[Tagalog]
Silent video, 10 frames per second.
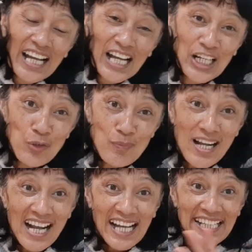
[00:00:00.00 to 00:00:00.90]
Hello
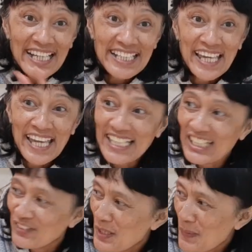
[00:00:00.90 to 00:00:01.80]
mga kaneknek!
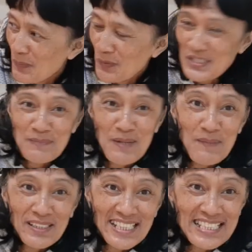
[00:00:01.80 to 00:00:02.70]
Ito na naman po si
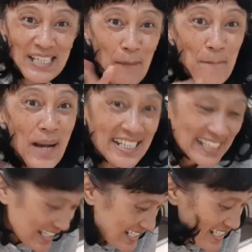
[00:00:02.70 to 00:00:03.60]
Mama Teska
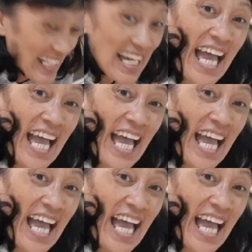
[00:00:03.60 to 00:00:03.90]
Mates.